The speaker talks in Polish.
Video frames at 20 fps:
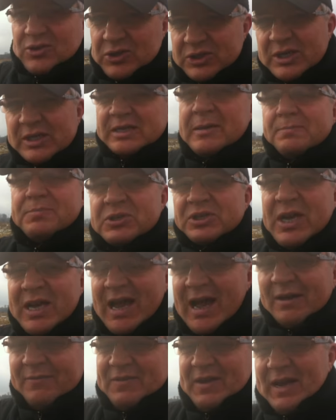to się tym
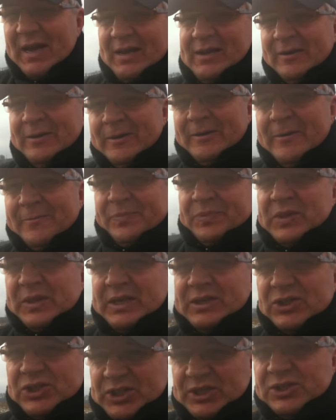przejawia,
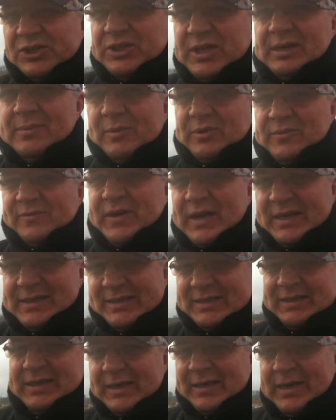ten trzeci demon w
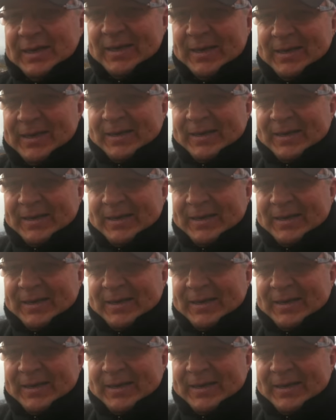nas i